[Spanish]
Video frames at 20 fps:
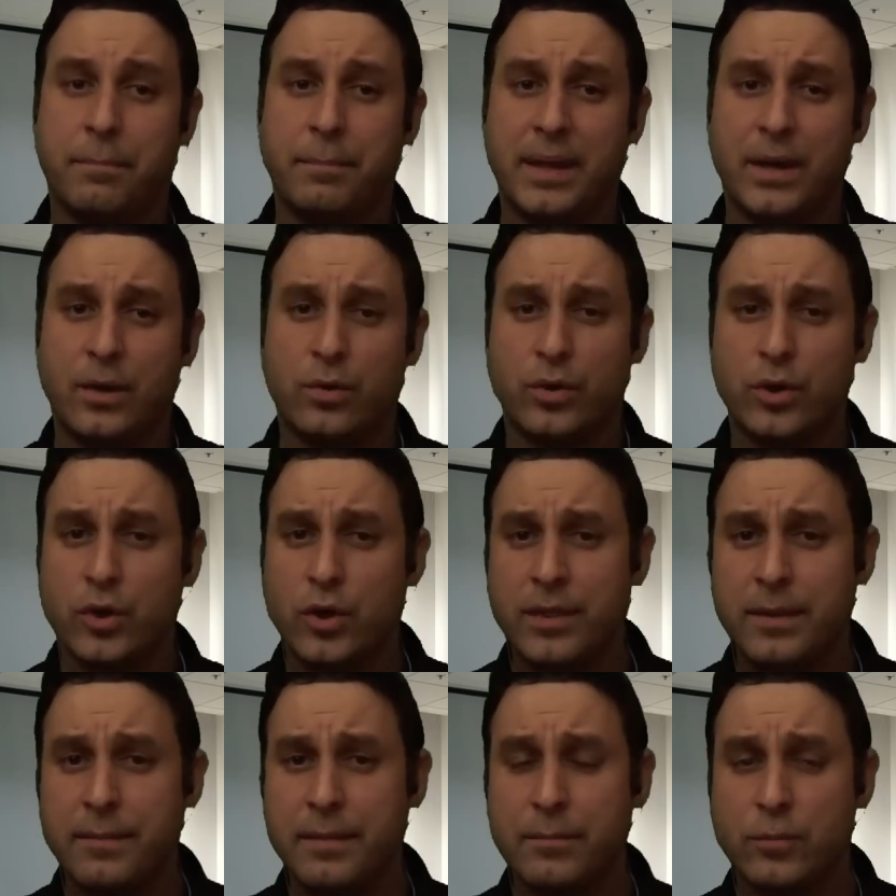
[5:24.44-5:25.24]
Pero
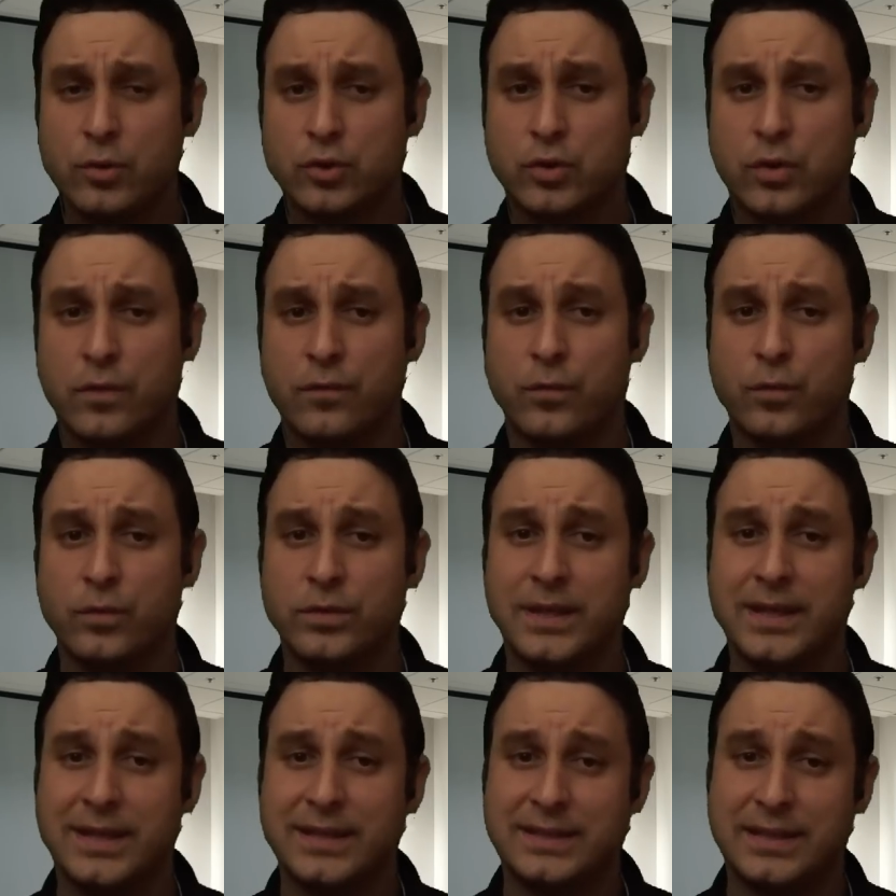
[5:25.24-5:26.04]
no debemos
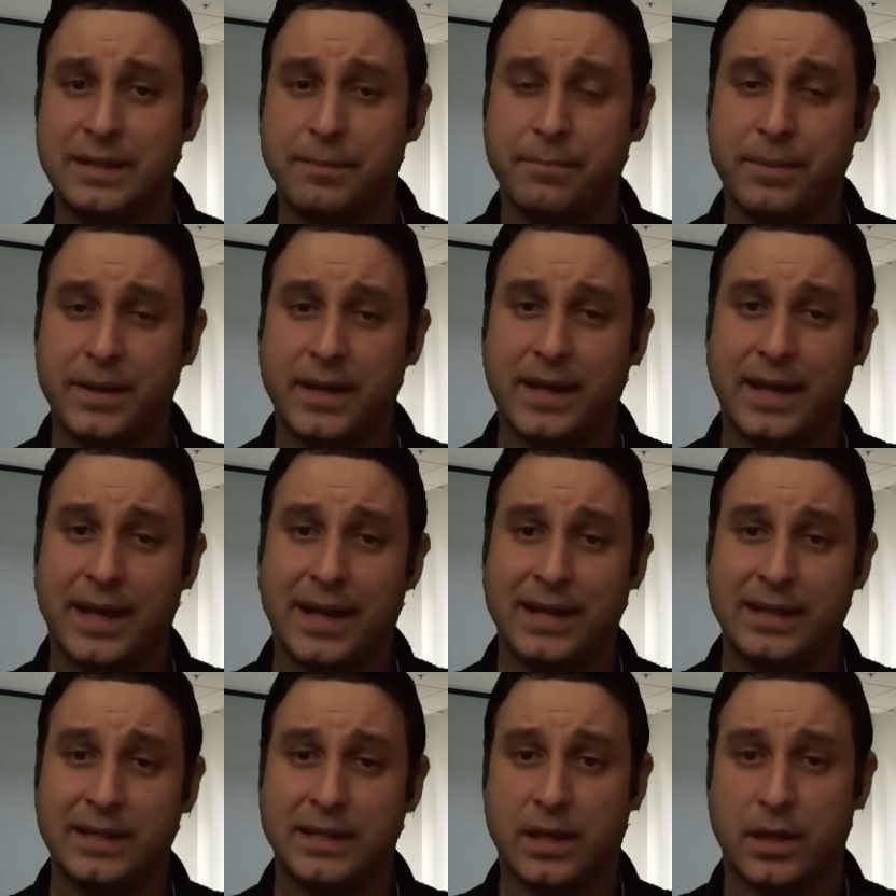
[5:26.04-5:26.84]
confundir siempre que
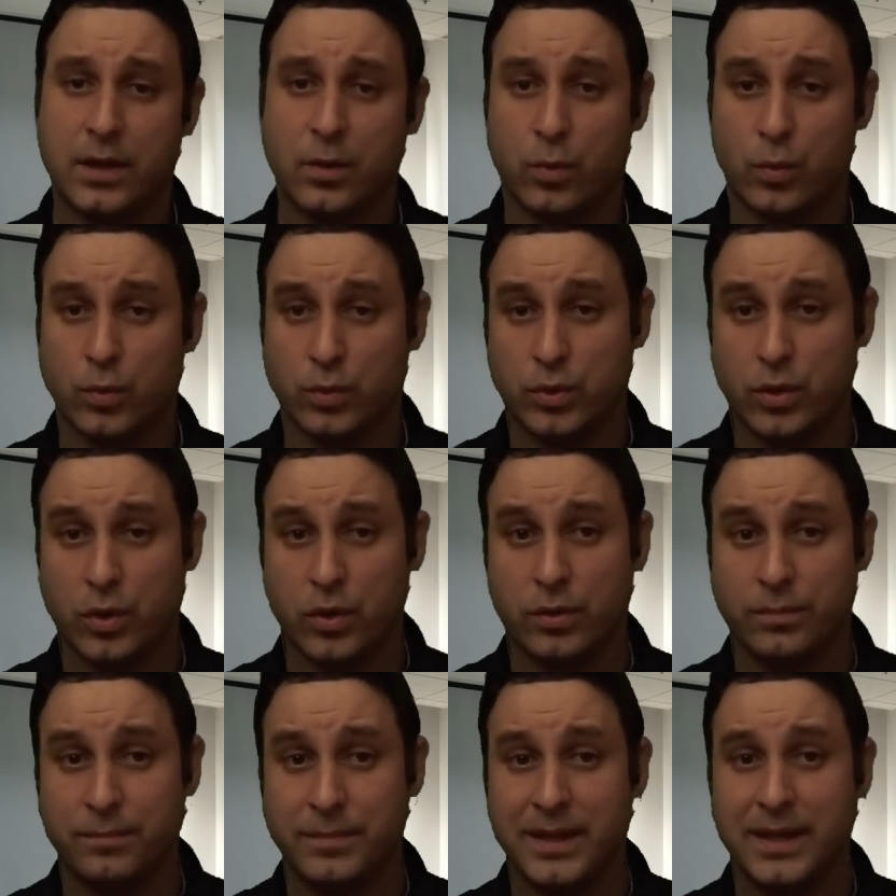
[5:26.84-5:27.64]
el
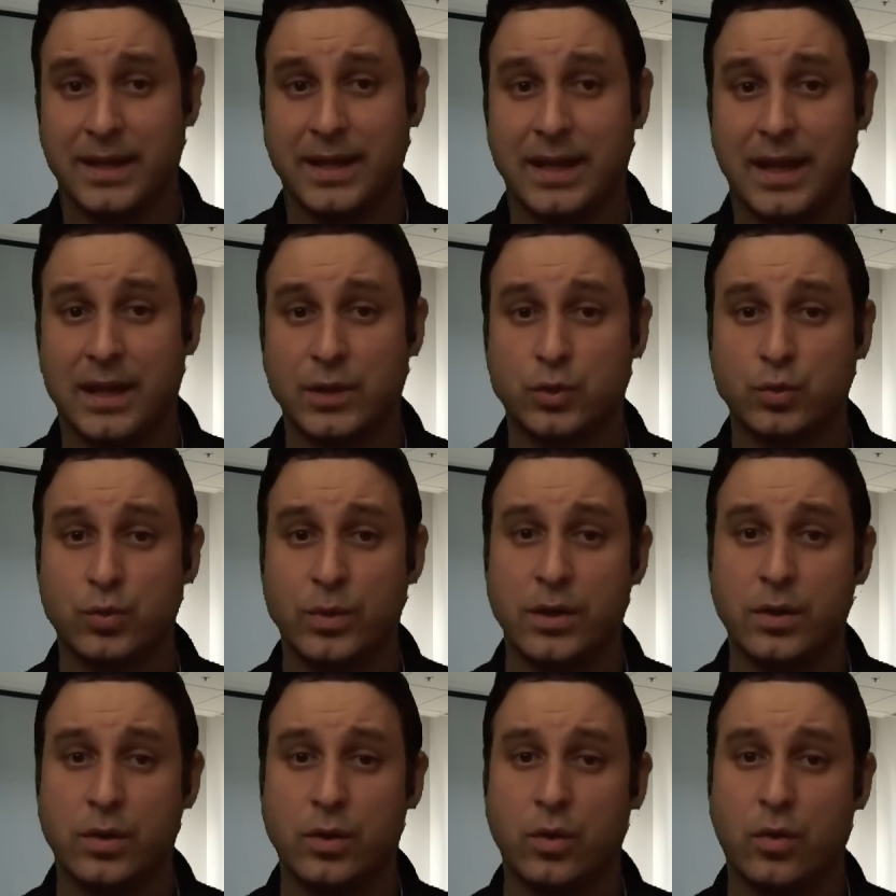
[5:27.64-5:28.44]
interlocutor mire al
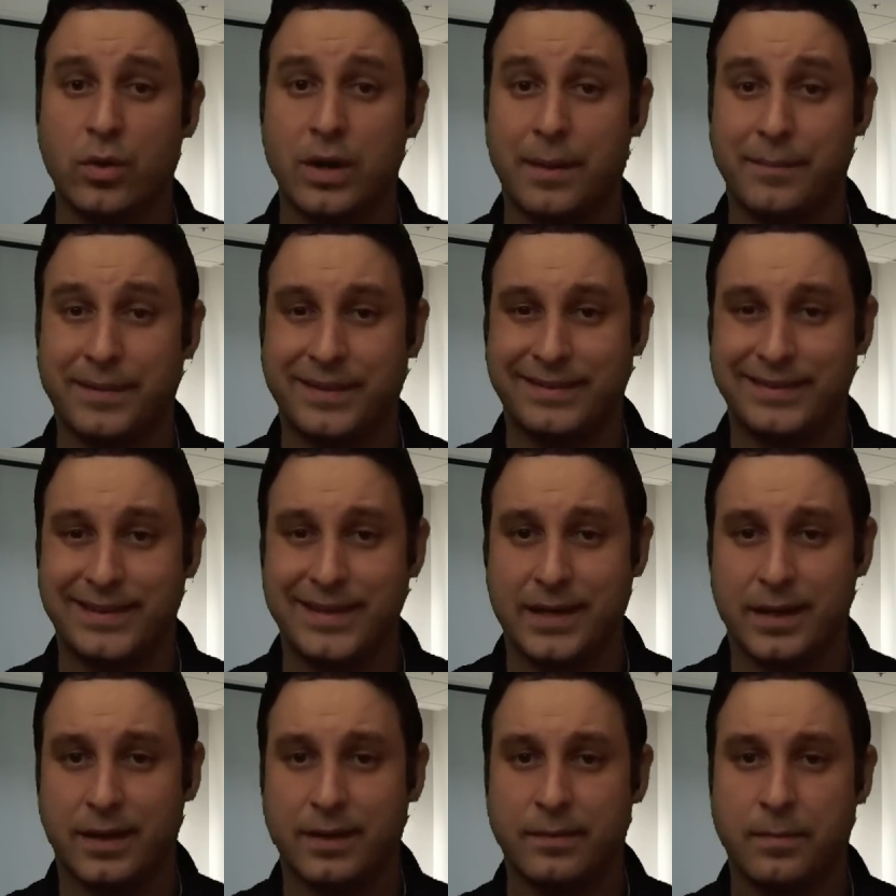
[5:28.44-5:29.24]
suelo con la
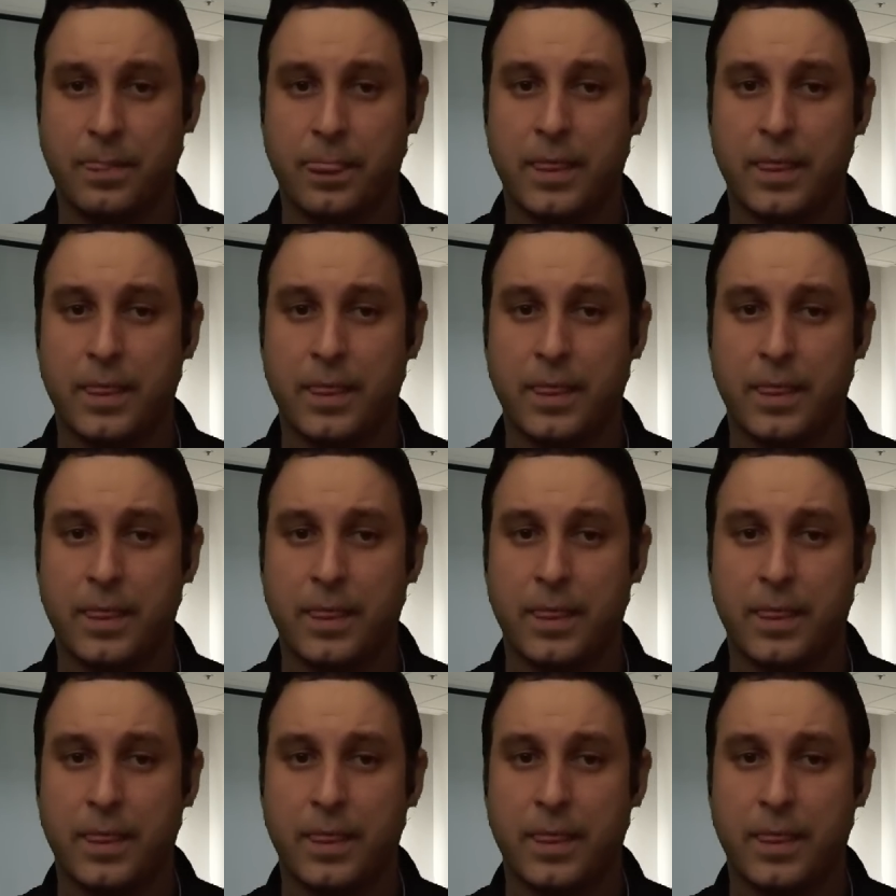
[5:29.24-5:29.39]
mentira,